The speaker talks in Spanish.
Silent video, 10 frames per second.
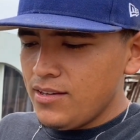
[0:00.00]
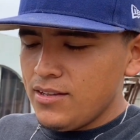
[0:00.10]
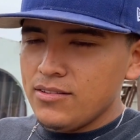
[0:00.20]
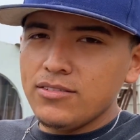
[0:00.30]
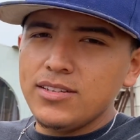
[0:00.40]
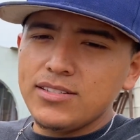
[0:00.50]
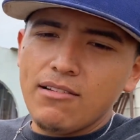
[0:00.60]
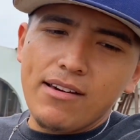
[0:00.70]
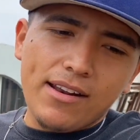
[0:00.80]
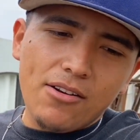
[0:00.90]
entonces
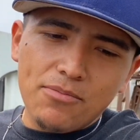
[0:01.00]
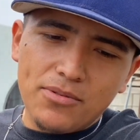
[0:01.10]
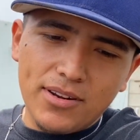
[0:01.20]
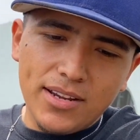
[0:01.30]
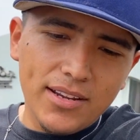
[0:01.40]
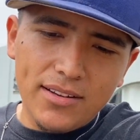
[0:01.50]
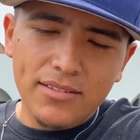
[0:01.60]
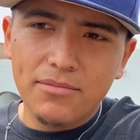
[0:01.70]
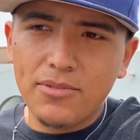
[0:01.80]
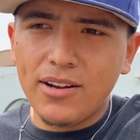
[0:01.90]
estaba raro porque,
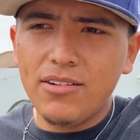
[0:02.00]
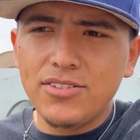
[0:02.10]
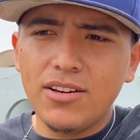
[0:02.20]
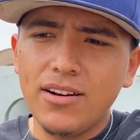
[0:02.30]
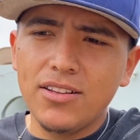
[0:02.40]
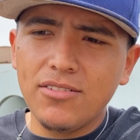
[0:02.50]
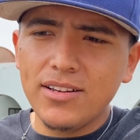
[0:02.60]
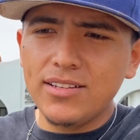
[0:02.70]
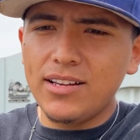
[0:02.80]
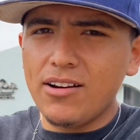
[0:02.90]
porque lo echaron al
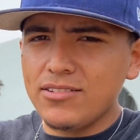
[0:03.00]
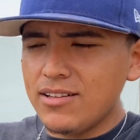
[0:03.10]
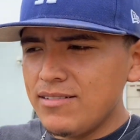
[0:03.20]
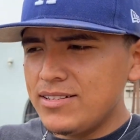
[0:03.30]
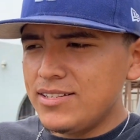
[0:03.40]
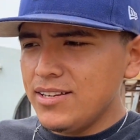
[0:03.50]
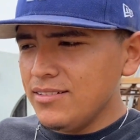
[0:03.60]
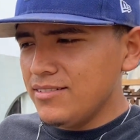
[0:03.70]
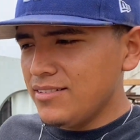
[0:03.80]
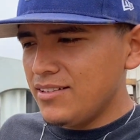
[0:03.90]
que si el carro estaba al
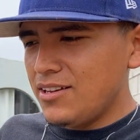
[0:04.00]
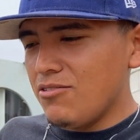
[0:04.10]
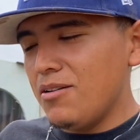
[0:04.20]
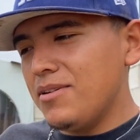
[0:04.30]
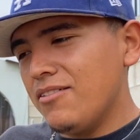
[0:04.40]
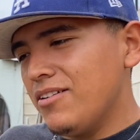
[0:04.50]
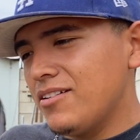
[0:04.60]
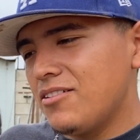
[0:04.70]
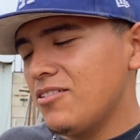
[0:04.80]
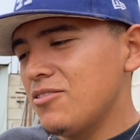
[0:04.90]
100. Igual mi jefe
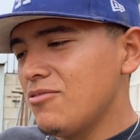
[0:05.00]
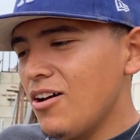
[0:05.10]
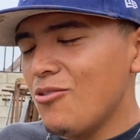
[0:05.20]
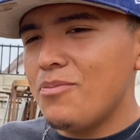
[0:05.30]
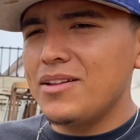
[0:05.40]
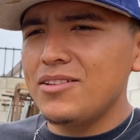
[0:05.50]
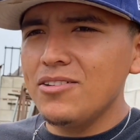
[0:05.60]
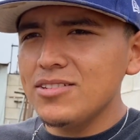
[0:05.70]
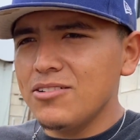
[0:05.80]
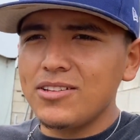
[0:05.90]
creo que nunca lo
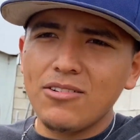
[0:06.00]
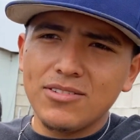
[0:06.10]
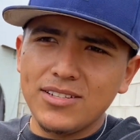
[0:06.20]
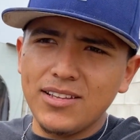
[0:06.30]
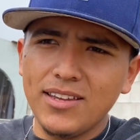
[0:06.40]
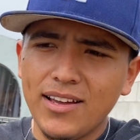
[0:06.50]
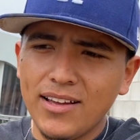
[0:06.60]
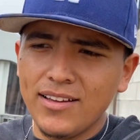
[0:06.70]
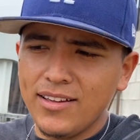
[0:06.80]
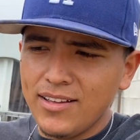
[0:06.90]
prendió, se lo trajo así de
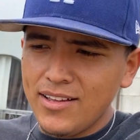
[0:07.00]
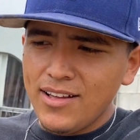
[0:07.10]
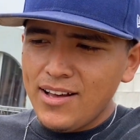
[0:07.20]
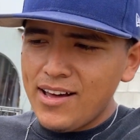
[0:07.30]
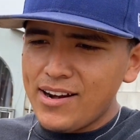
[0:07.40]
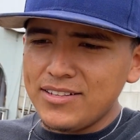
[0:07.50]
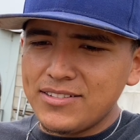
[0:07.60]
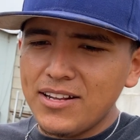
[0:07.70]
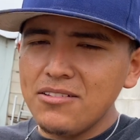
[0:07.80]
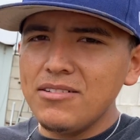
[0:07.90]
allá
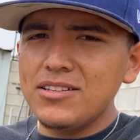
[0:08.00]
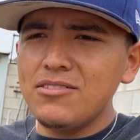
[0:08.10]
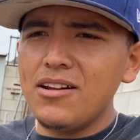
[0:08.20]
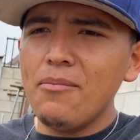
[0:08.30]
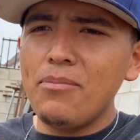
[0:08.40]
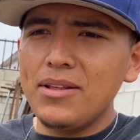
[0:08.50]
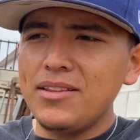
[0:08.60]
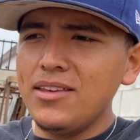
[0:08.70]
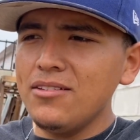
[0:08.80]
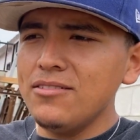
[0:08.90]
arrastrando. Igual si lo hubieran
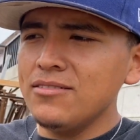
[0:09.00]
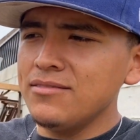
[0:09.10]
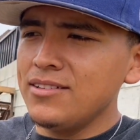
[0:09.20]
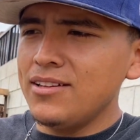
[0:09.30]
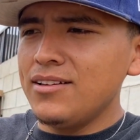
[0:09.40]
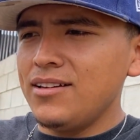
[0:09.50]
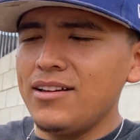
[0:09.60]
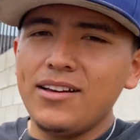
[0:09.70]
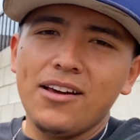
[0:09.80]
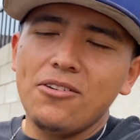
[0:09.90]
prendido,
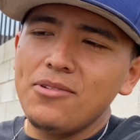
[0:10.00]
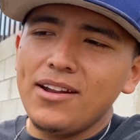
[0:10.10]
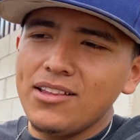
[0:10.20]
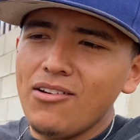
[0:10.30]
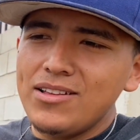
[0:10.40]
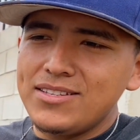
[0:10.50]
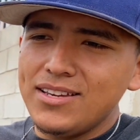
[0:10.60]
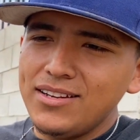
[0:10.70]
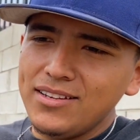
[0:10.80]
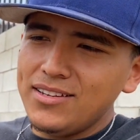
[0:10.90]
el carro hubiera andado al
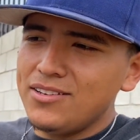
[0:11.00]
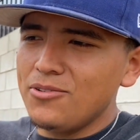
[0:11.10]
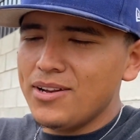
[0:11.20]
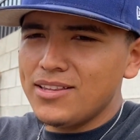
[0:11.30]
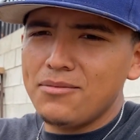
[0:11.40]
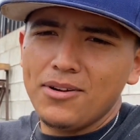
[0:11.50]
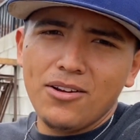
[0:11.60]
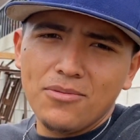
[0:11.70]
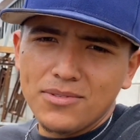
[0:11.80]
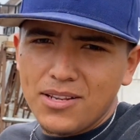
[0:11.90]
100 y no hubiera
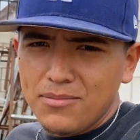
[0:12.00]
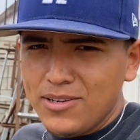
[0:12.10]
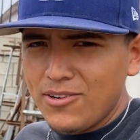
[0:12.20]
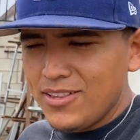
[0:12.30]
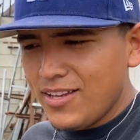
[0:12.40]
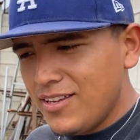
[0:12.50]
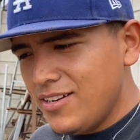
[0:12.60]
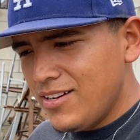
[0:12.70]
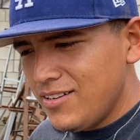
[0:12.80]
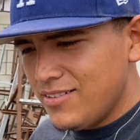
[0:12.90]
terminado como terminó ahorita aquí
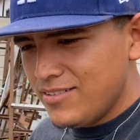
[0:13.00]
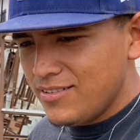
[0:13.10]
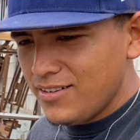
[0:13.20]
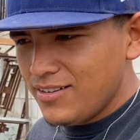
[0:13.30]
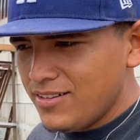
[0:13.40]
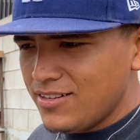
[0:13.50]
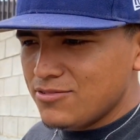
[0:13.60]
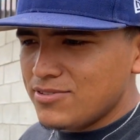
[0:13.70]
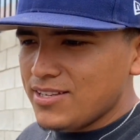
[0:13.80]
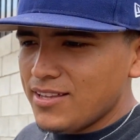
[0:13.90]
en el, en el
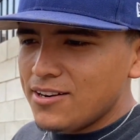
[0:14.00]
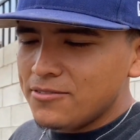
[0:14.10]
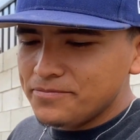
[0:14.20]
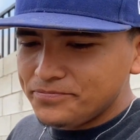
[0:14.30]
desguesadero